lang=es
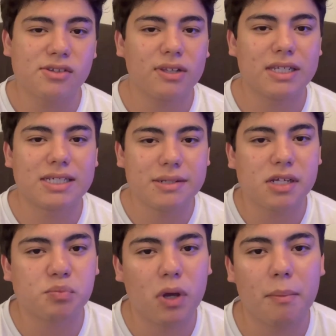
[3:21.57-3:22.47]
donde
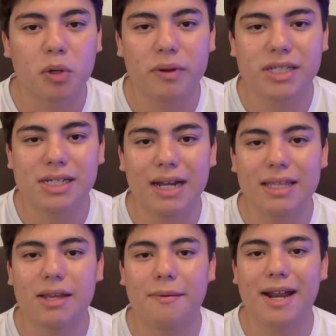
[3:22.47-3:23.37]
Chivas puede aprovechar y
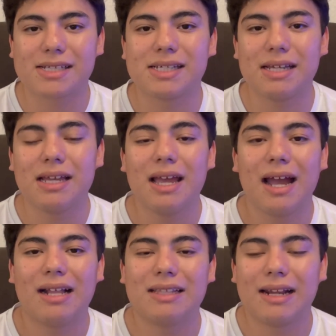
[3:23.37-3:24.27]
llevarse
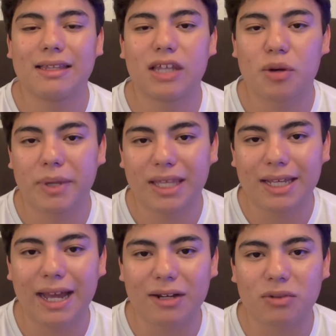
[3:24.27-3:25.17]
al delantero
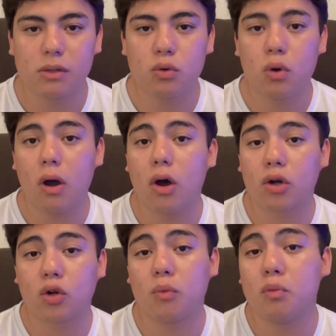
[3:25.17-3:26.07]
mexicano. Un
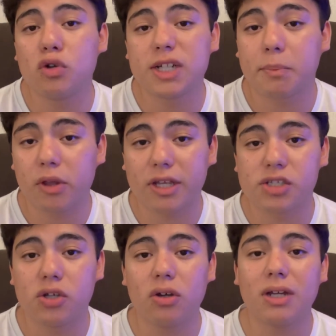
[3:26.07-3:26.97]
jugador con mucha
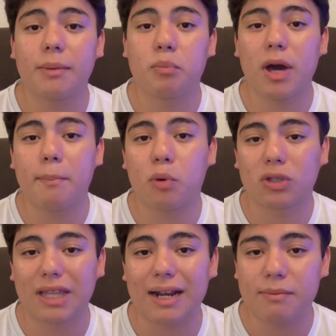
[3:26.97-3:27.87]
proyección que puede
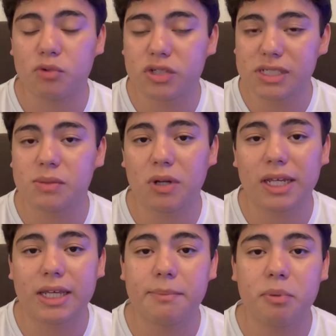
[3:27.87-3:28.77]
aportarle muchísimo al
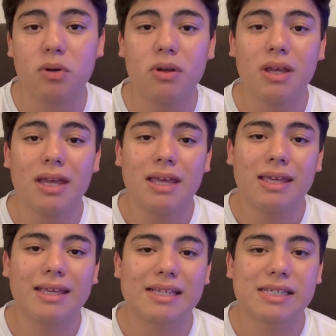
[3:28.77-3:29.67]
equipo
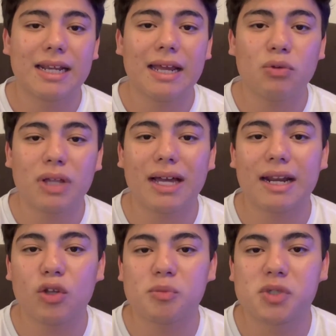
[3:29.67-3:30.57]
y que sería una
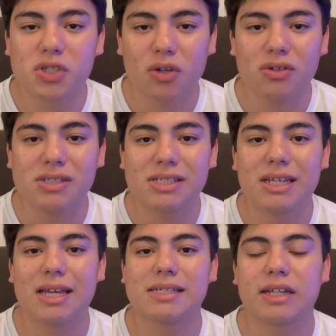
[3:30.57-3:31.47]
gran opción
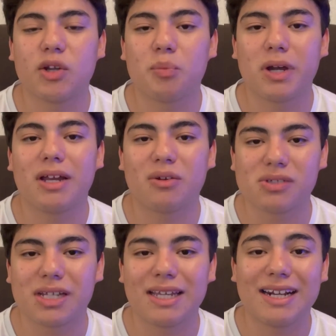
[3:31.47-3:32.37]
si es que no pueden
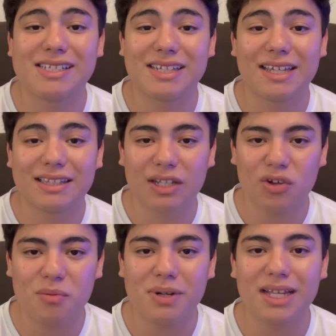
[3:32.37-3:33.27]
conseguir al siguiente
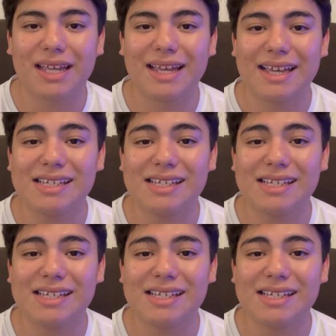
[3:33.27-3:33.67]
nombre que